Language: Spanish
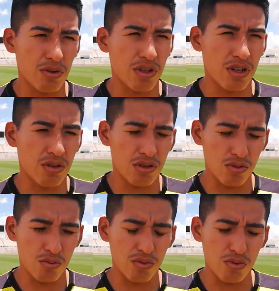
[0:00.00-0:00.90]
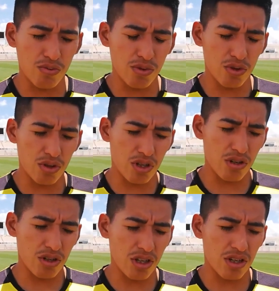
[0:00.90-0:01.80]
pero no, no ha sido un, punto
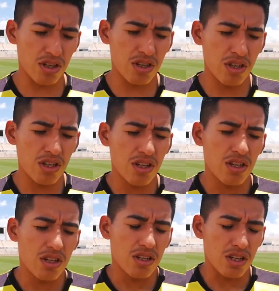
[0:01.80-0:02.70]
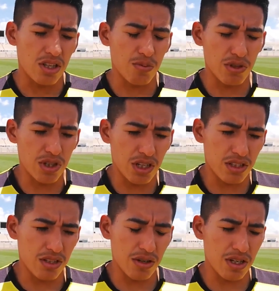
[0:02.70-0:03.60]
creo que, que después
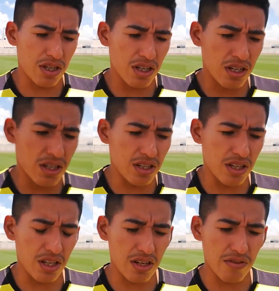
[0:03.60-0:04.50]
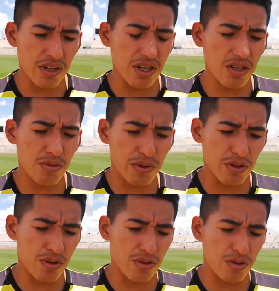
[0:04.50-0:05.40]
se va a quedar reflejado,
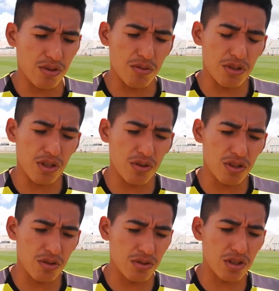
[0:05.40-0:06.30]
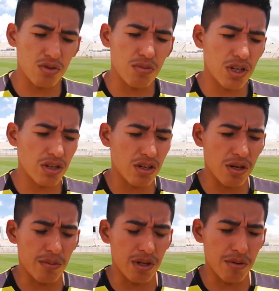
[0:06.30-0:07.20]
pero como te digo, tenemos que sumar
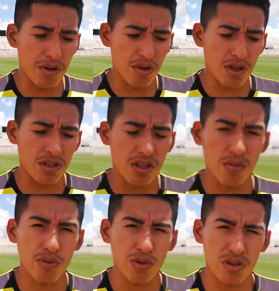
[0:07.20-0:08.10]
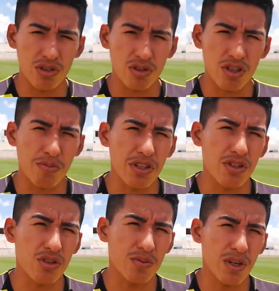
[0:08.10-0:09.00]
la, mayor cantidad de puntos a estos tres
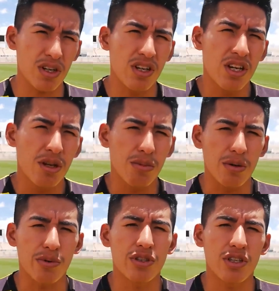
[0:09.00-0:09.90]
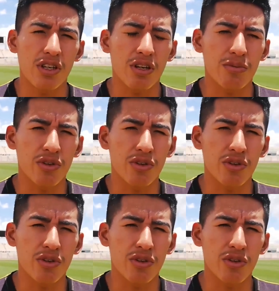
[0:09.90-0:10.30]
partidos para, para poder seguir